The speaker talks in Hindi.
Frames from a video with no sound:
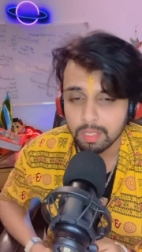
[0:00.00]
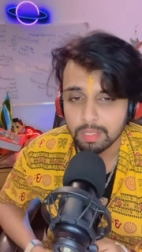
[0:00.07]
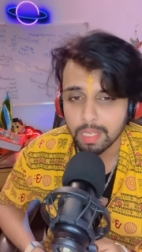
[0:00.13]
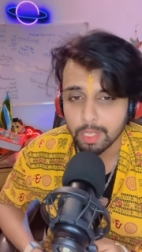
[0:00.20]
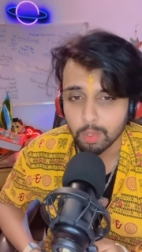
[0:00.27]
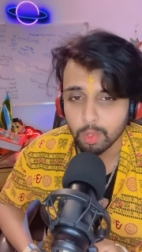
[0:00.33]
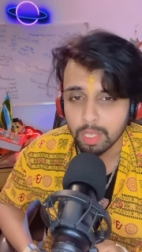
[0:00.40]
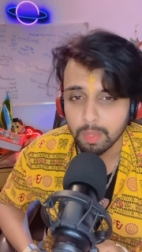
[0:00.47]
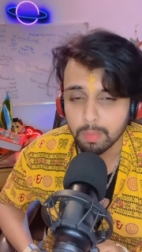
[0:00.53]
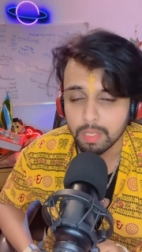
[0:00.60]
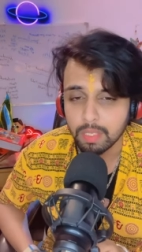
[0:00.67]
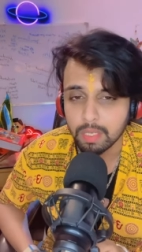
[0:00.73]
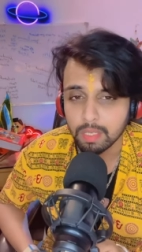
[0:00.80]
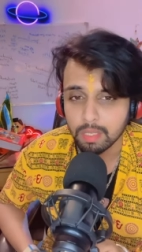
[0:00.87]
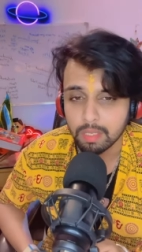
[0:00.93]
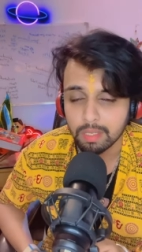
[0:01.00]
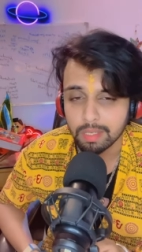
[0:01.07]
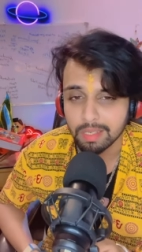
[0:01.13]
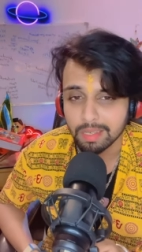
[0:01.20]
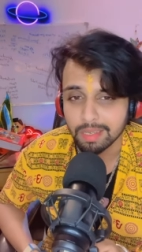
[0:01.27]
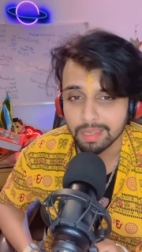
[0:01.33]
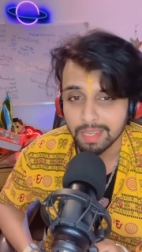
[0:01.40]
साधु नहीं बन जाता
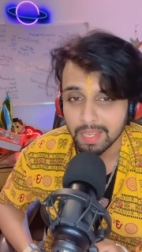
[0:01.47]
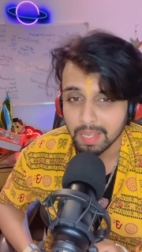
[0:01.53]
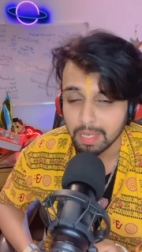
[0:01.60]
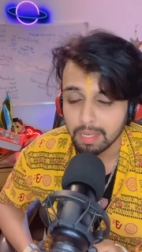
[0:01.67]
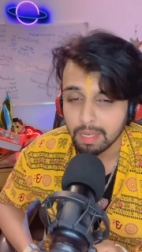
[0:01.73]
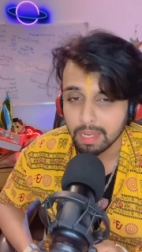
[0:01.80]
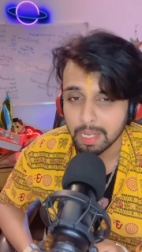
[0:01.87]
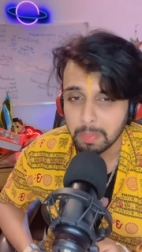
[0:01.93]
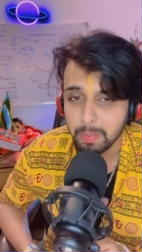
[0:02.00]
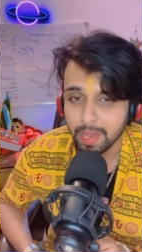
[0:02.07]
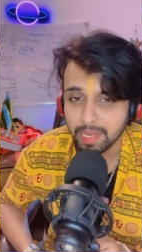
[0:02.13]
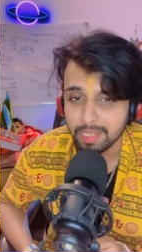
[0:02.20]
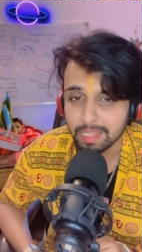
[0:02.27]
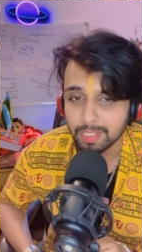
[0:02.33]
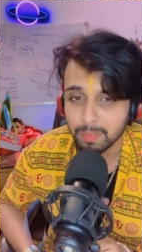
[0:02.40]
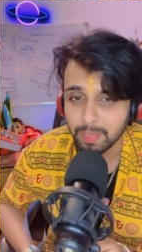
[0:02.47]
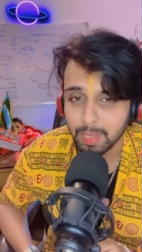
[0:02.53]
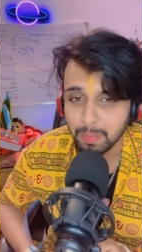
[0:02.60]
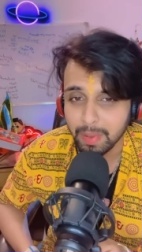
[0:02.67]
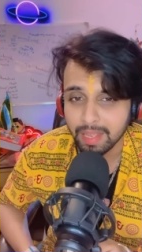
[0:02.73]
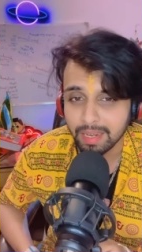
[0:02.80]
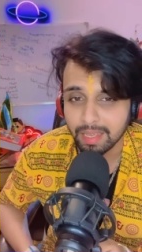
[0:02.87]
ठीक है आज बाई चांस मैंने
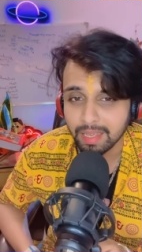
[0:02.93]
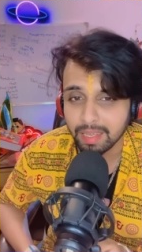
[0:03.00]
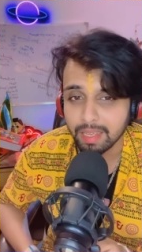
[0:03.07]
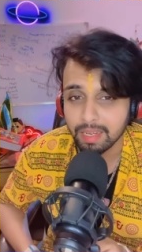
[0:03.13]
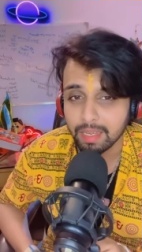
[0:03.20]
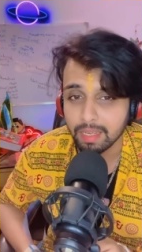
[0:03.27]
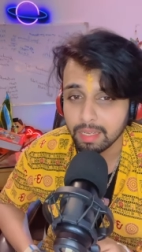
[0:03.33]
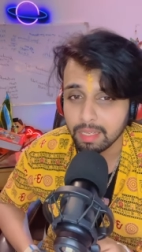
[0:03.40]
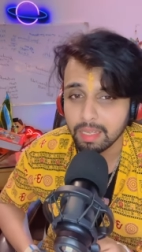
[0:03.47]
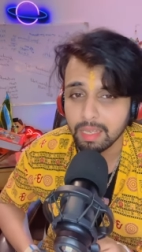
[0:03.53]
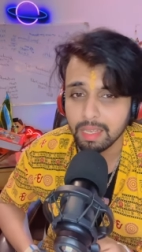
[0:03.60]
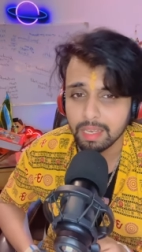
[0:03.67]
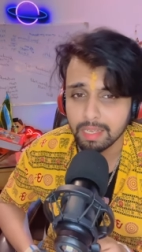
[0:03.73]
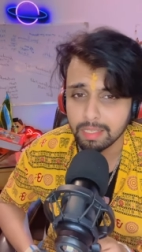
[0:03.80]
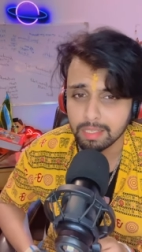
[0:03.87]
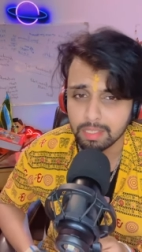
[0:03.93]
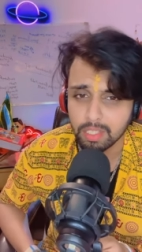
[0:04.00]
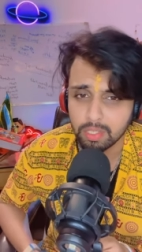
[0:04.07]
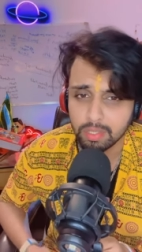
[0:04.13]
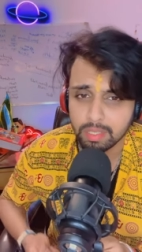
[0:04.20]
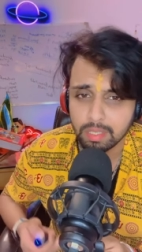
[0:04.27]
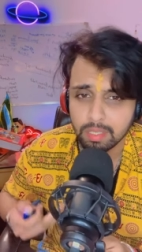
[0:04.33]
पहन रखे हैं लेकिन ठीक है इट्स
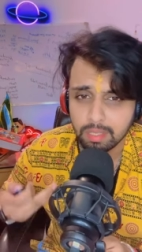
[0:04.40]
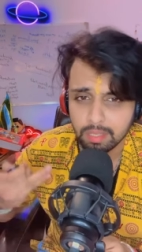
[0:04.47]
जस्ट